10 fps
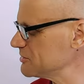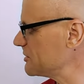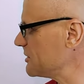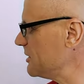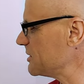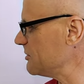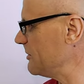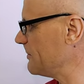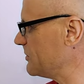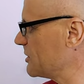Вот такая
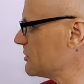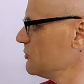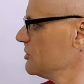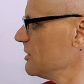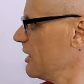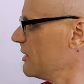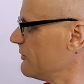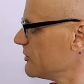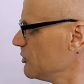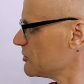тема. Так откуда а,
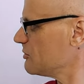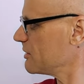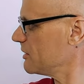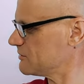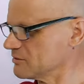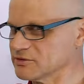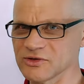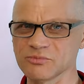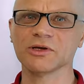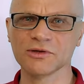возьмется богатство, если
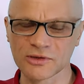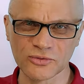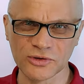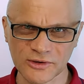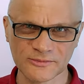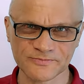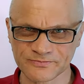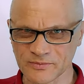есть бедные люди, да?